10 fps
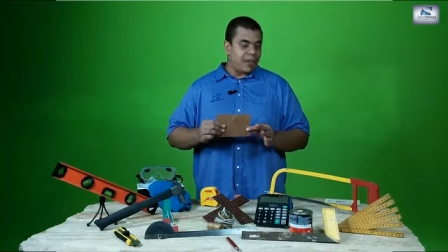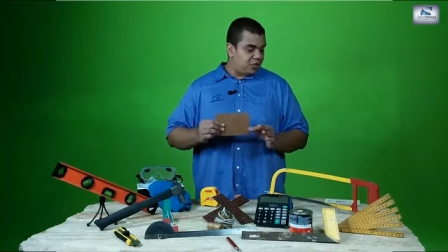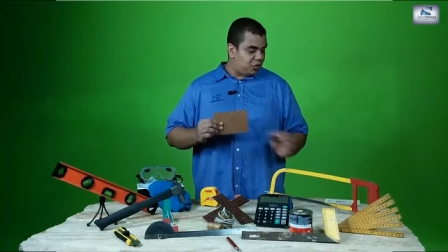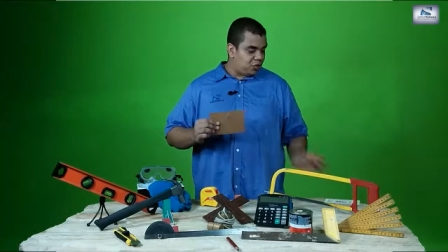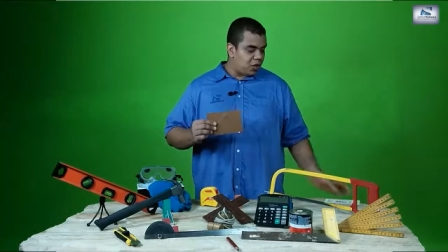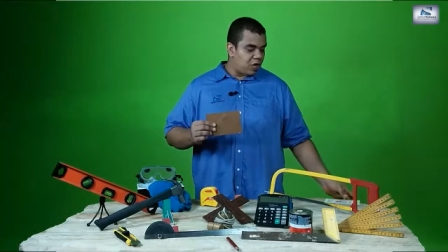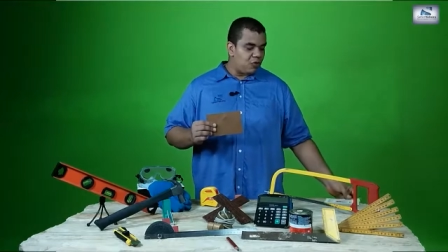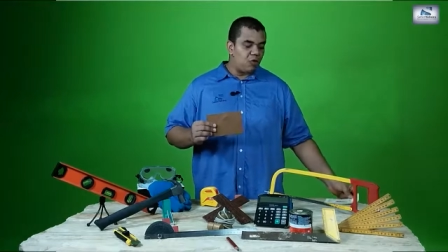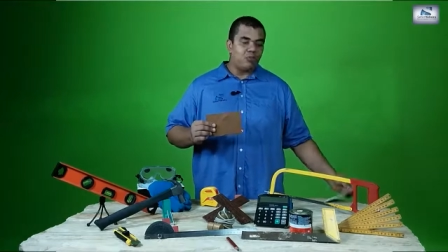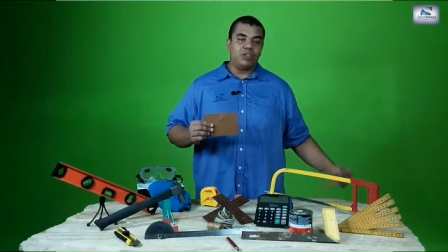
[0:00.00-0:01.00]
vai se tornando
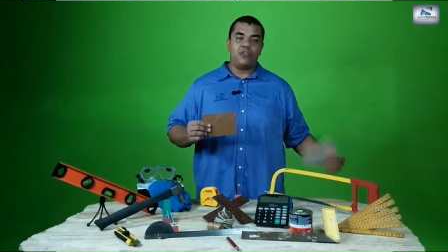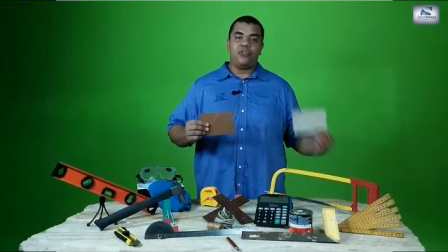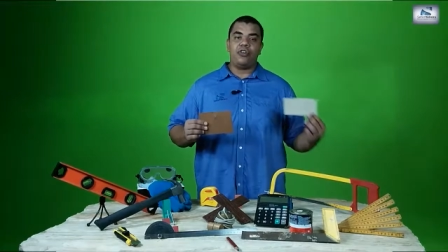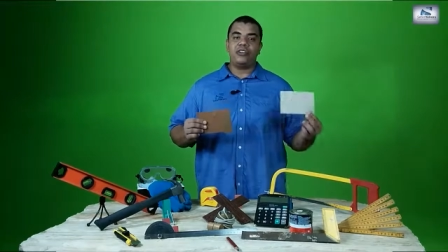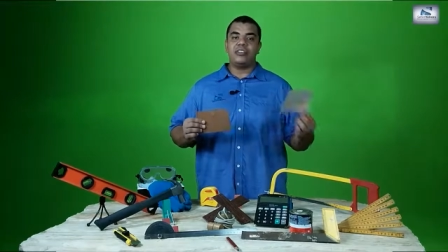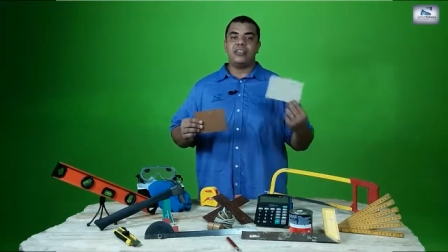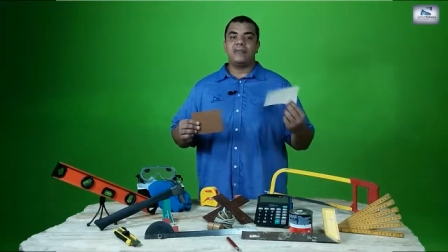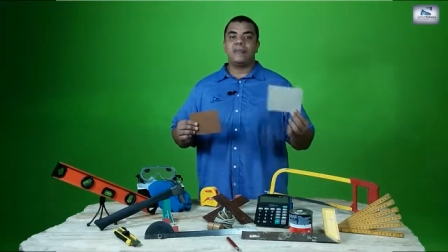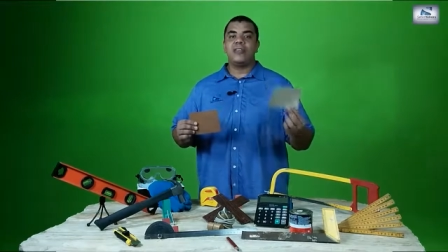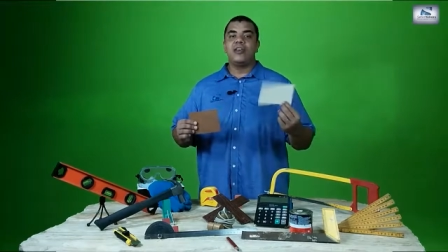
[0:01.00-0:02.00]
como se
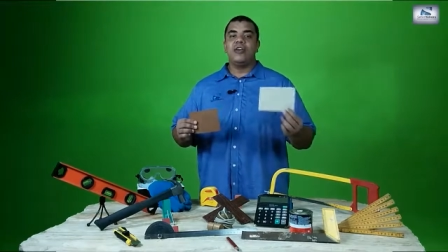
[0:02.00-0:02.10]
fosse